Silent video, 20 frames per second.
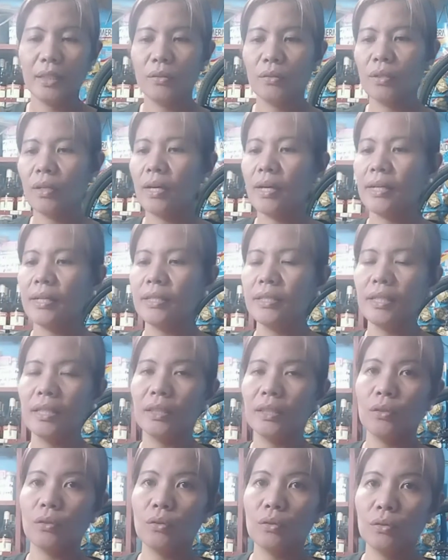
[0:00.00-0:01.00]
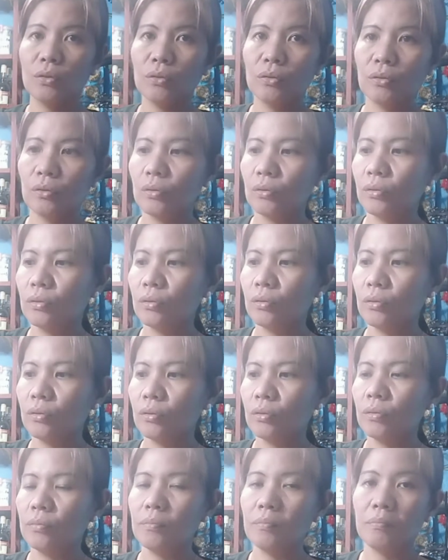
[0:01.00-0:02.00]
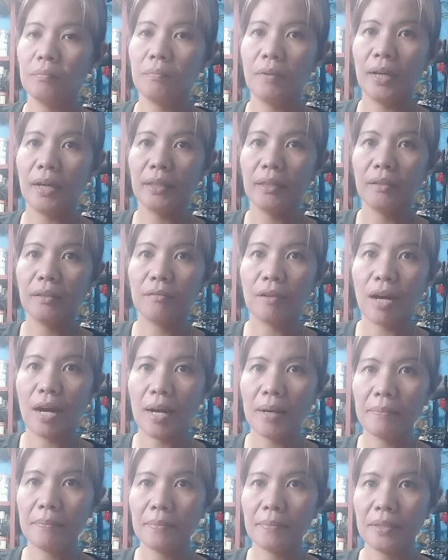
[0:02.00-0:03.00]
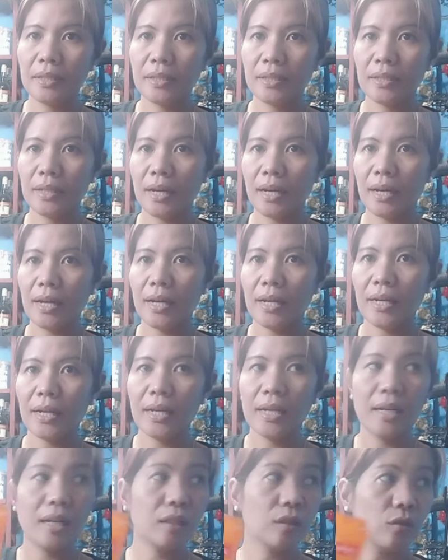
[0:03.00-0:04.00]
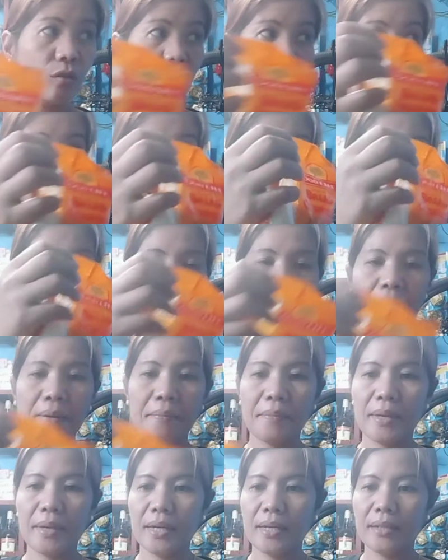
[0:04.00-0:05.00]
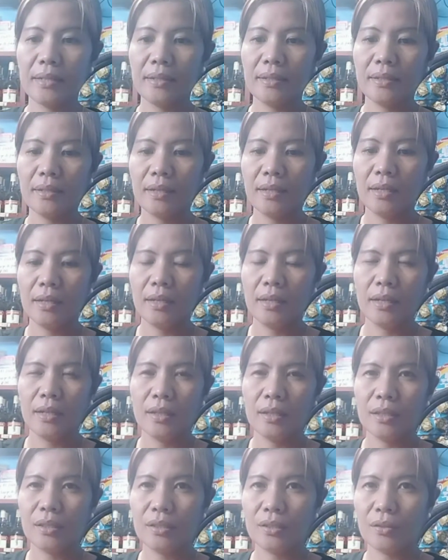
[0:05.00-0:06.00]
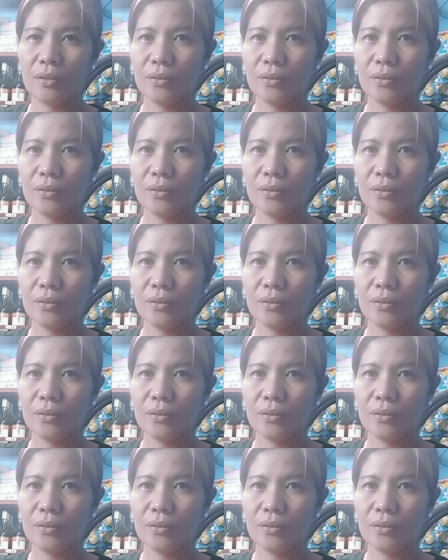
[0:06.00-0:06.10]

guys, itong breadcrumbs, nakalagay lang to sa salamin. So,